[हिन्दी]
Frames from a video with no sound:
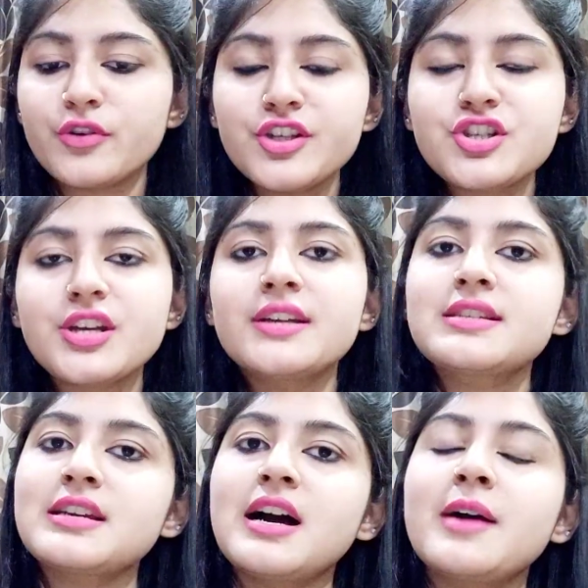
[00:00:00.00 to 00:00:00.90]
होनी चाहिए
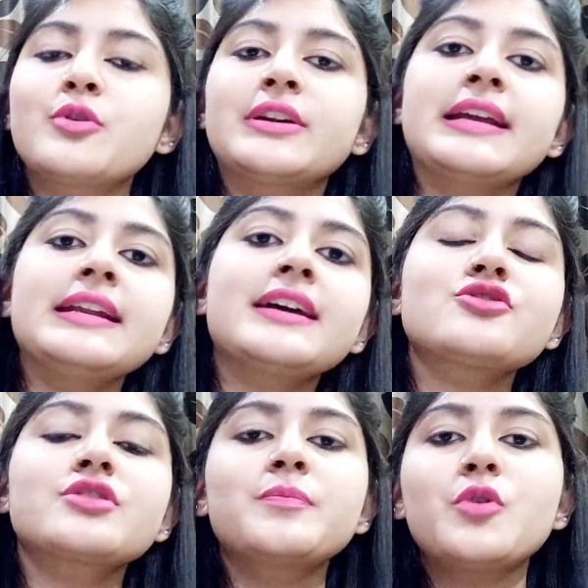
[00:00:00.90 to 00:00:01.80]
जी हाँ आपको डेली का
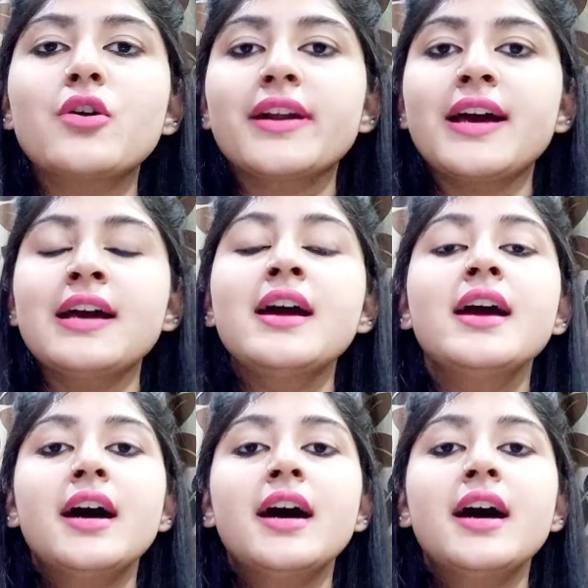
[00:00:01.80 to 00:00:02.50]
जो रिपोर्ट है